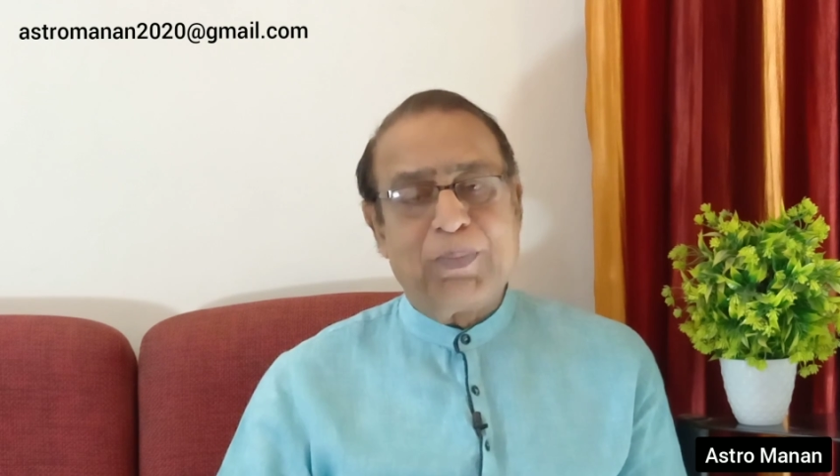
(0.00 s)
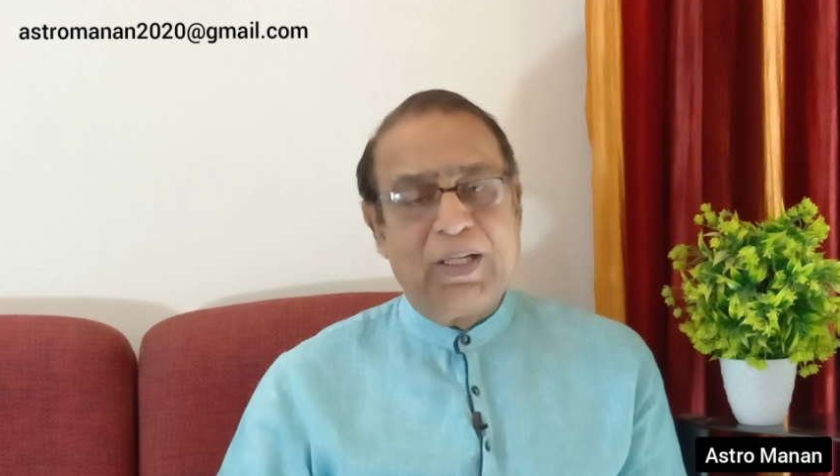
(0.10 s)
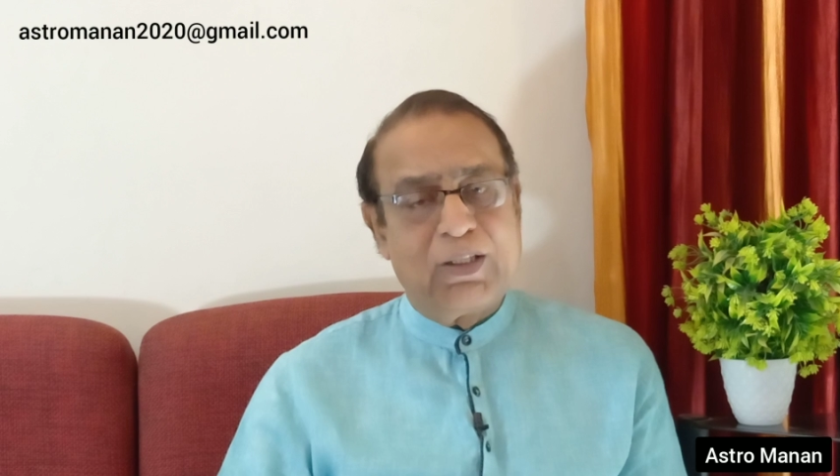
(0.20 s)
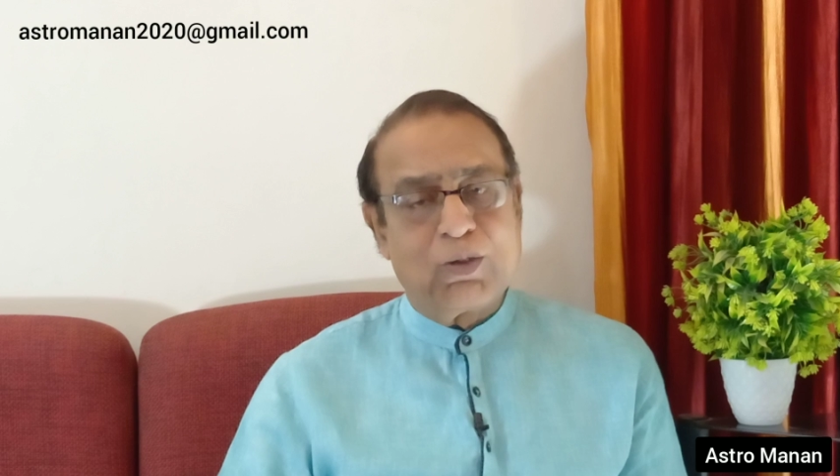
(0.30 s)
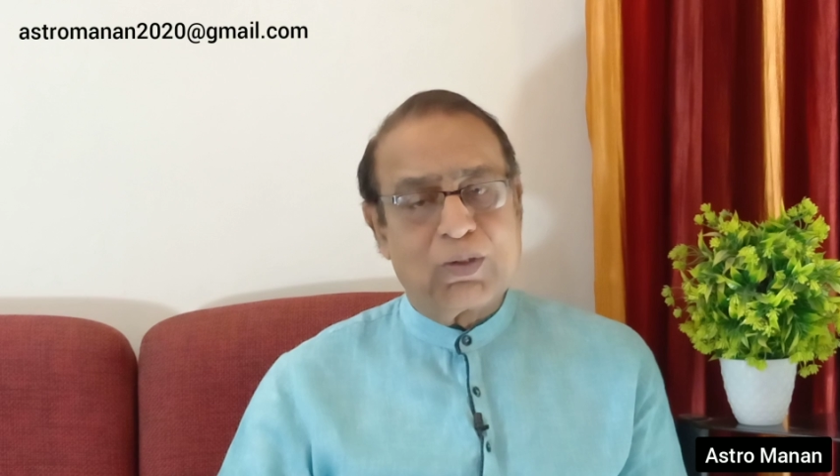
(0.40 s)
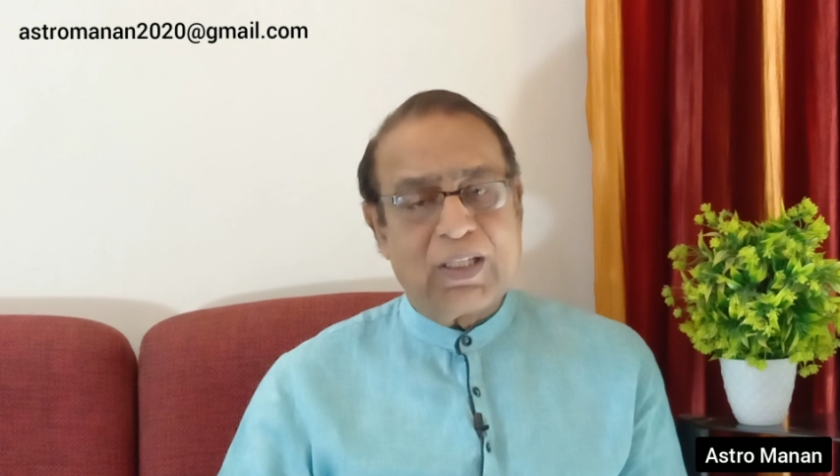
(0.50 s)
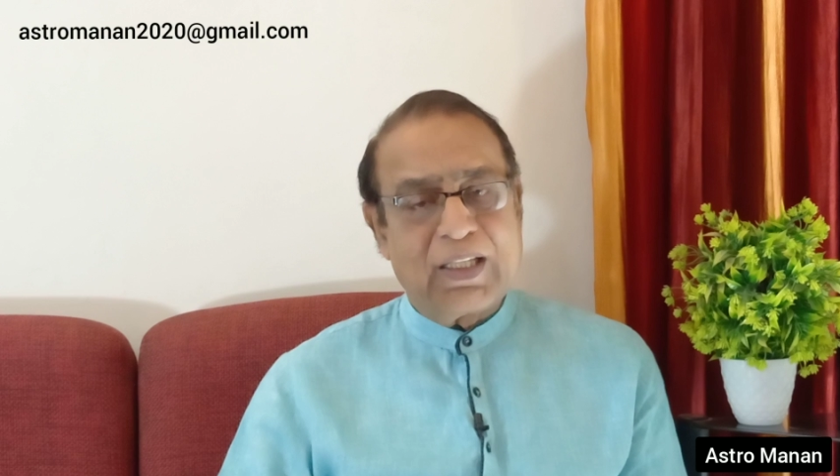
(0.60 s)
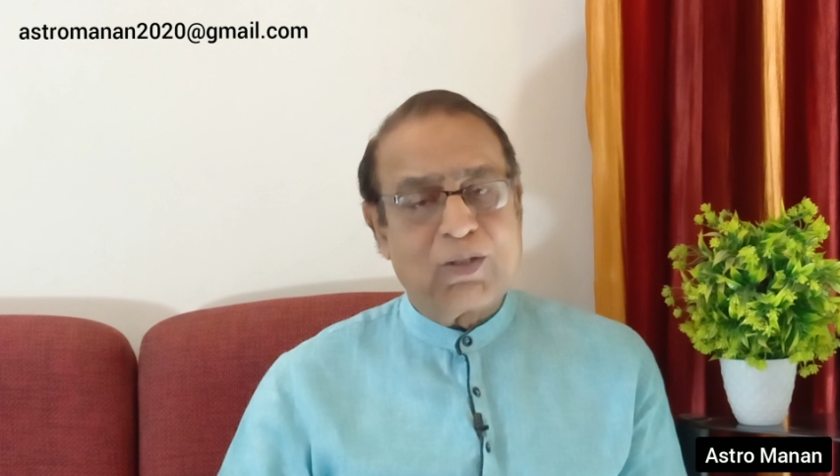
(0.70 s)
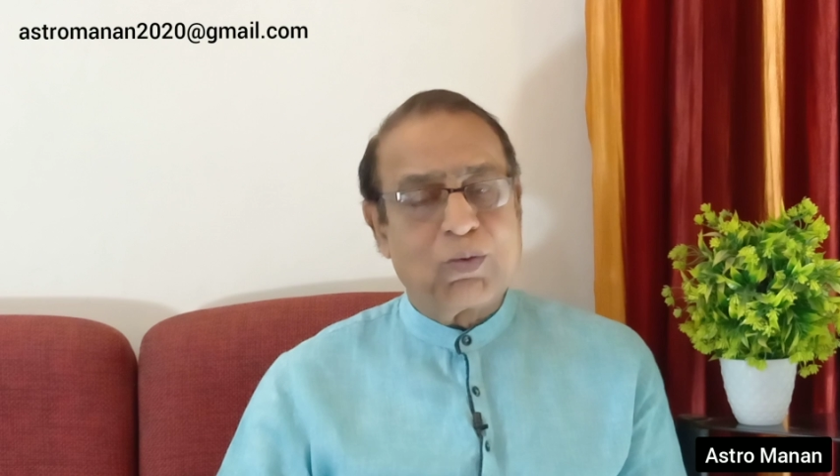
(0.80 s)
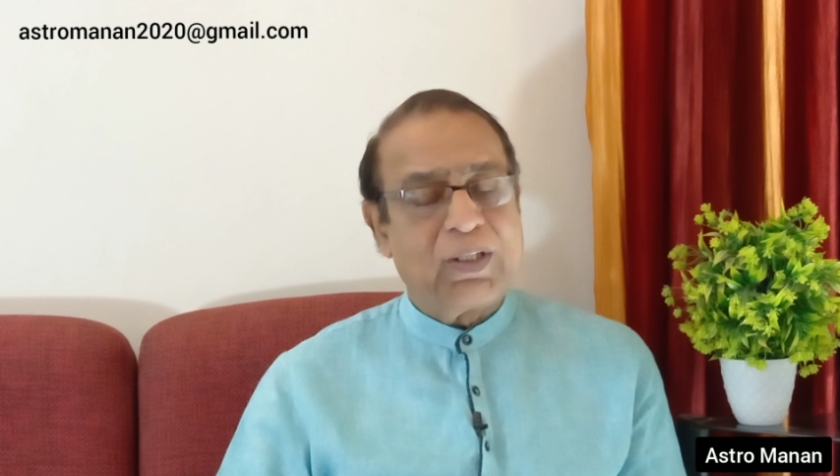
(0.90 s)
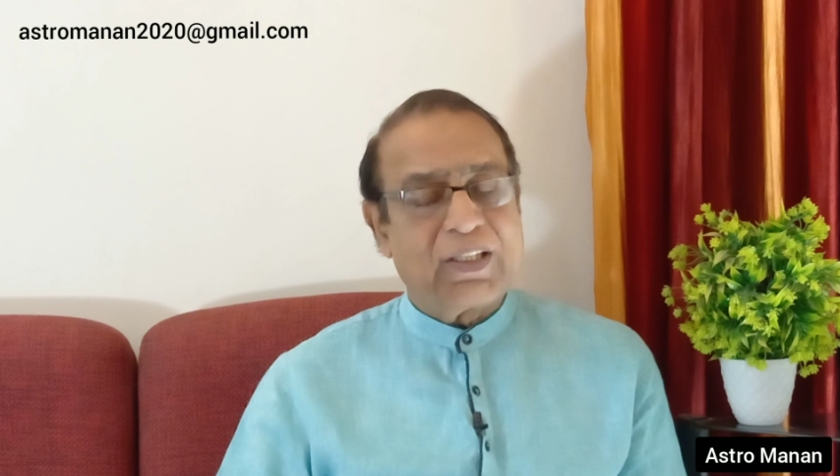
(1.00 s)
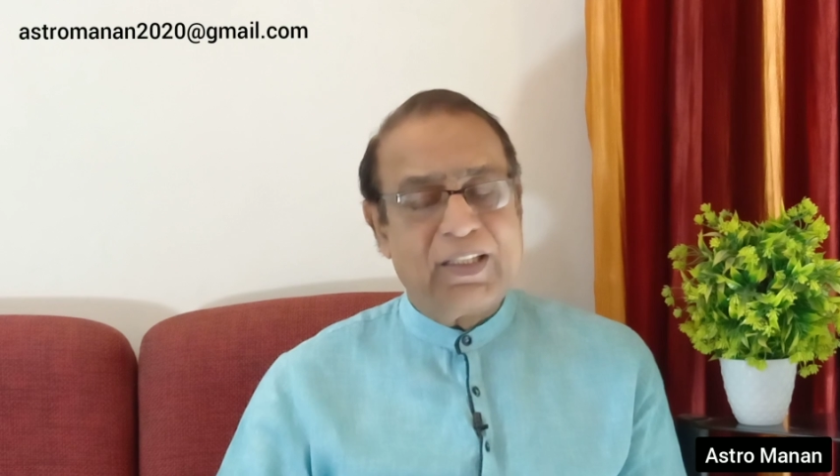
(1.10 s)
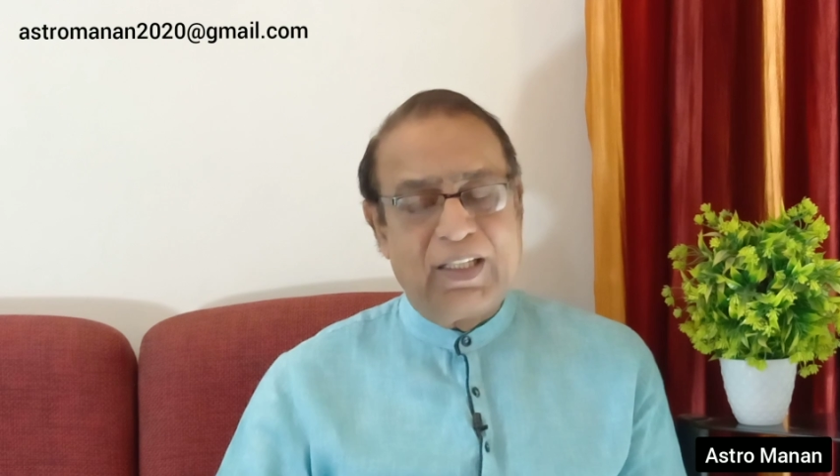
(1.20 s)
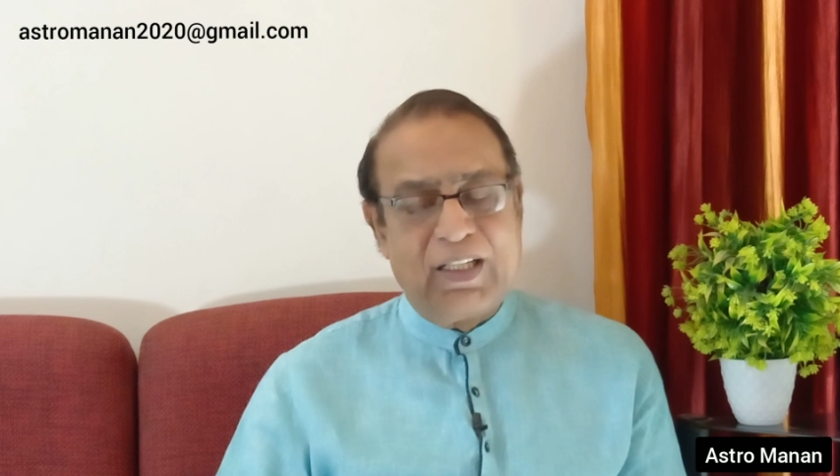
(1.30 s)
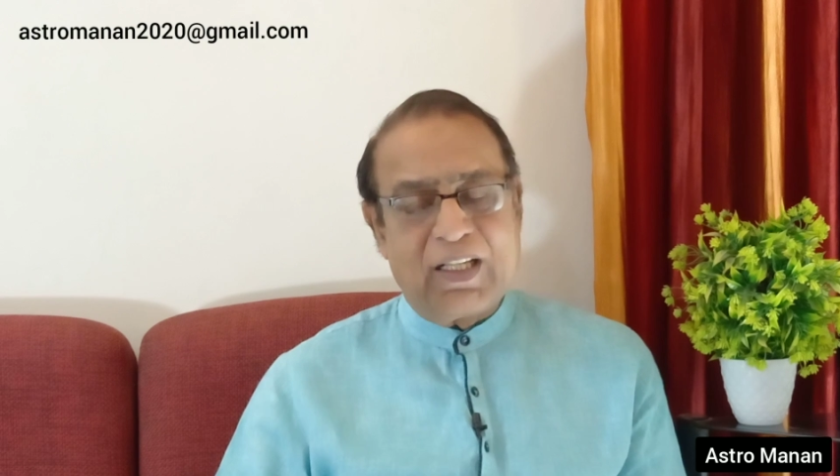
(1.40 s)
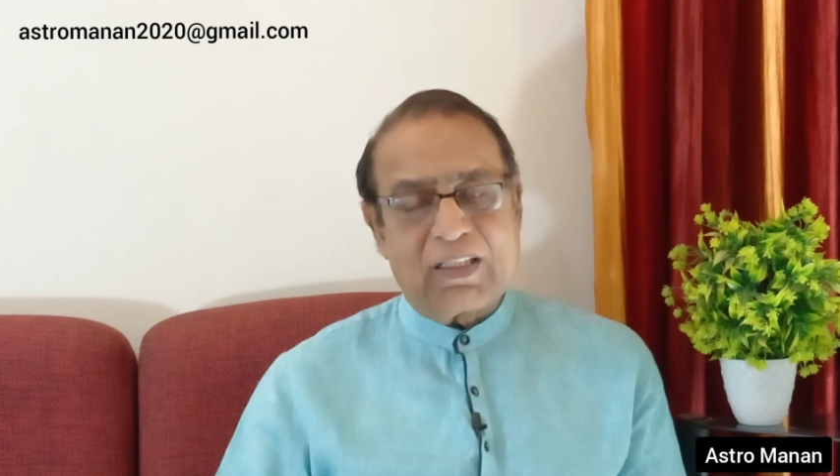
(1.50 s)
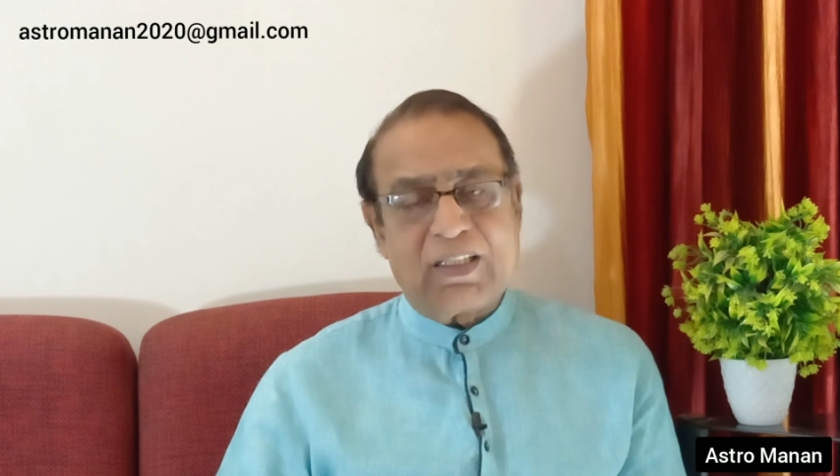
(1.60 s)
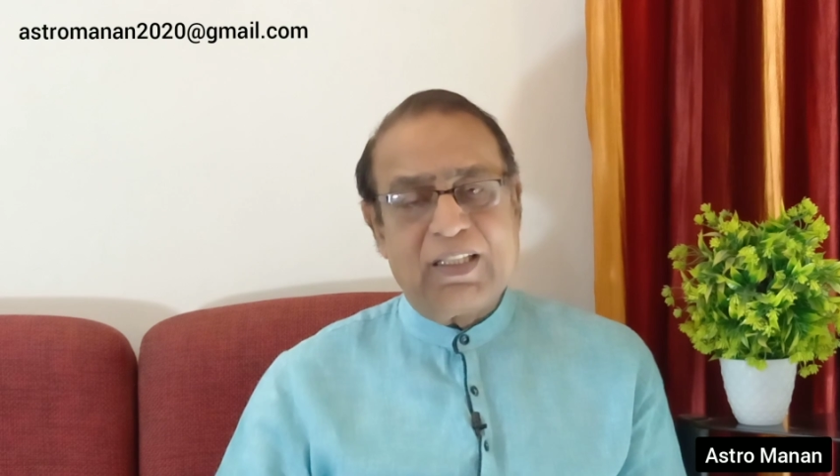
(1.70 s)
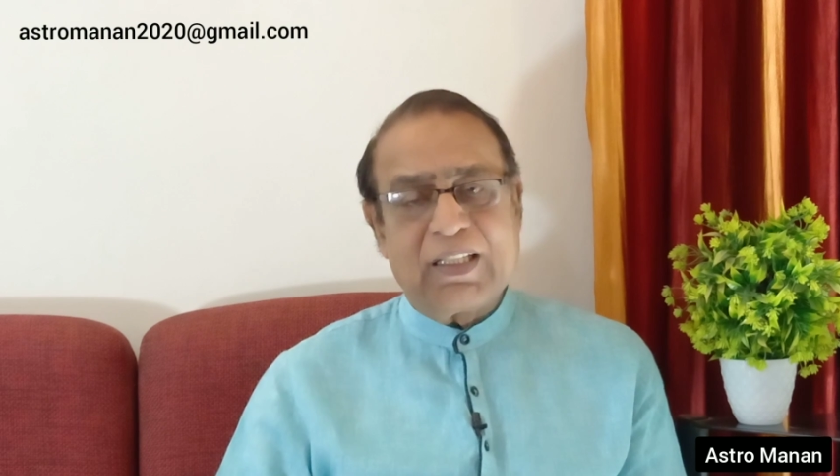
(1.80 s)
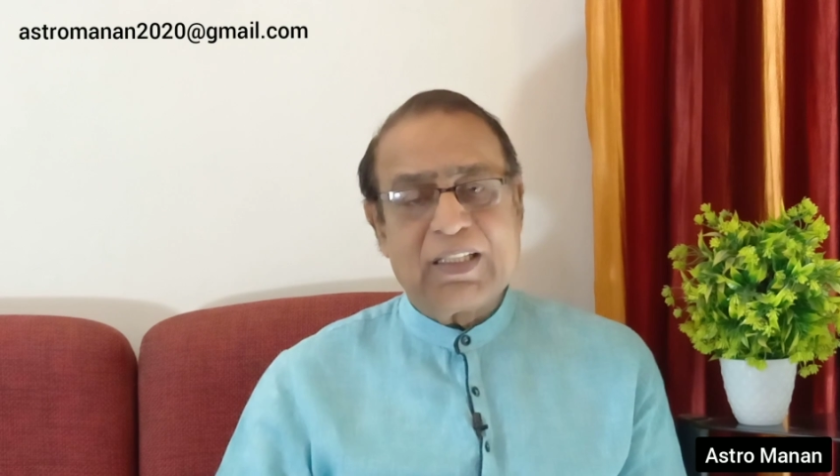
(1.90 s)
पीड़ित होता है क्योंकि शनि की
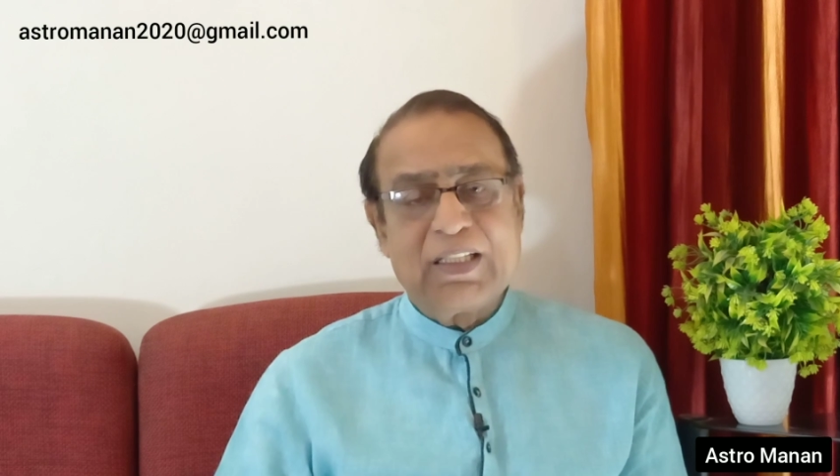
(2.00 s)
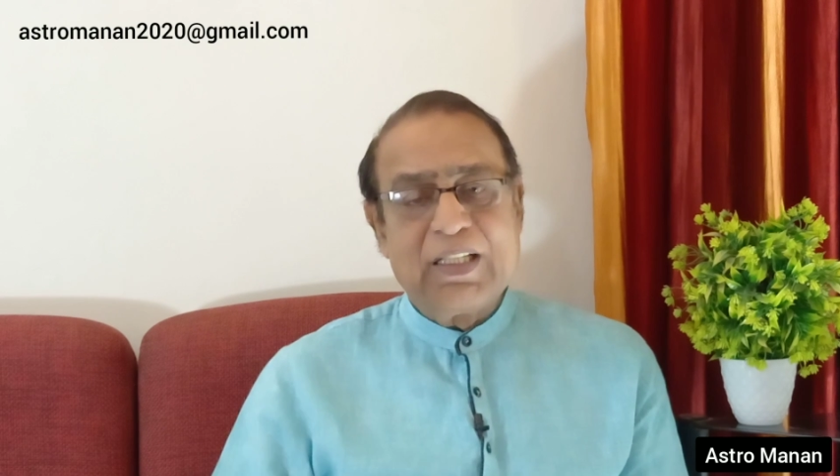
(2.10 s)
राशि है